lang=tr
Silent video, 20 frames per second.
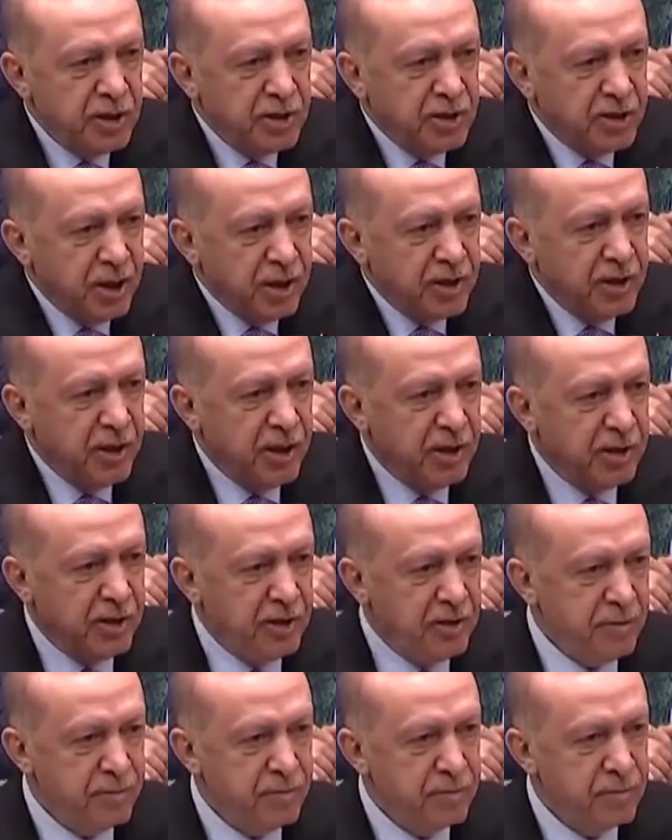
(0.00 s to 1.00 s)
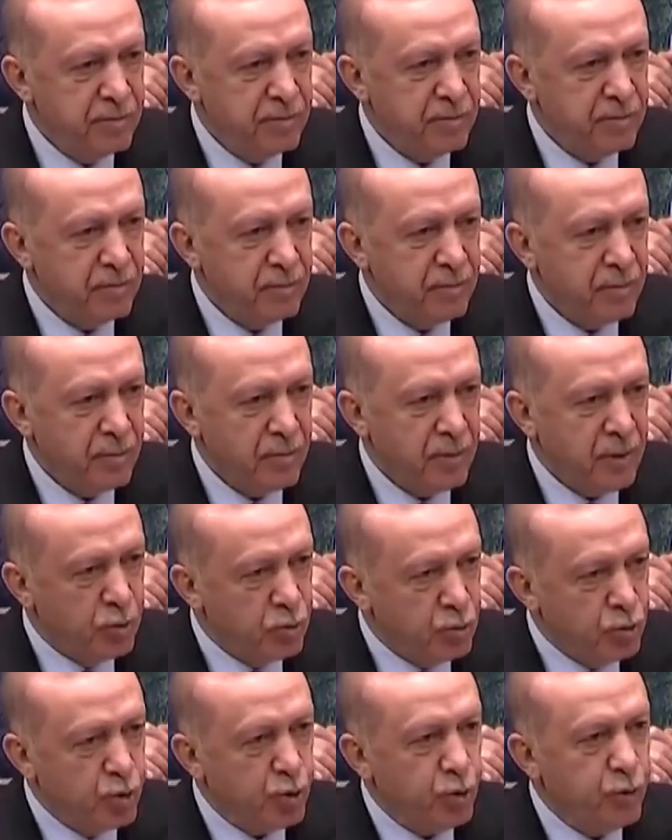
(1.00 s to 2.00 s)
İşte size kredi.
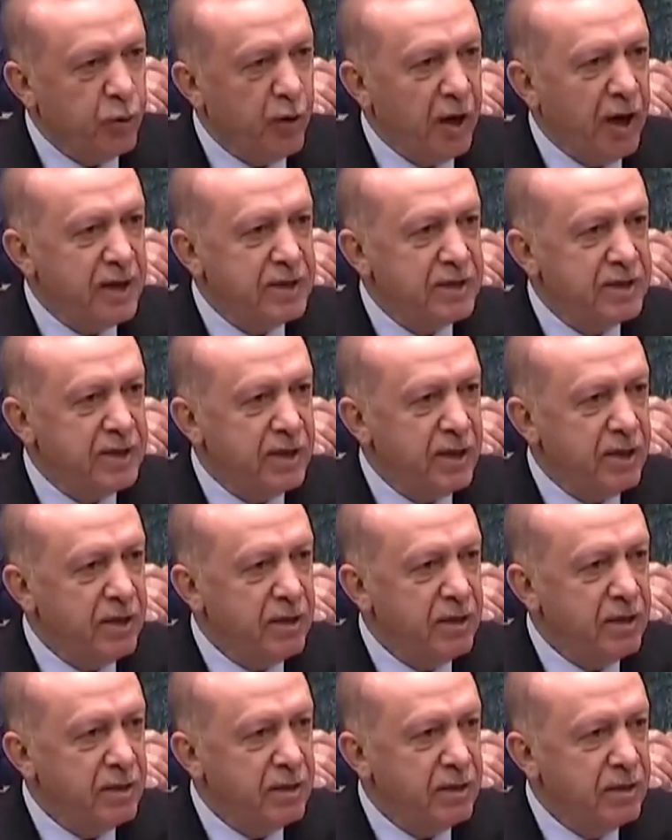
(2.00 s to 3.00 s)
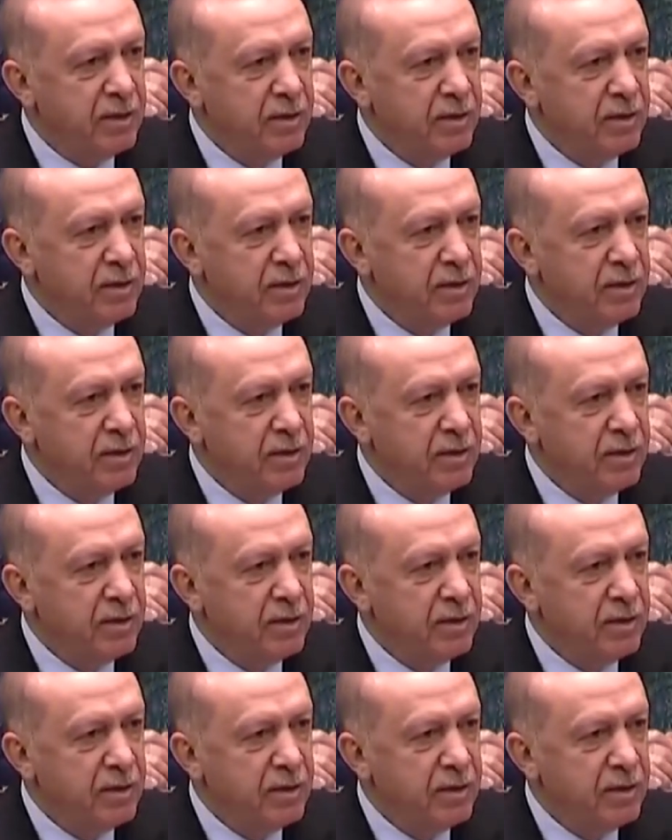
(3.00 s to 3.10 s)
Düşük faizle.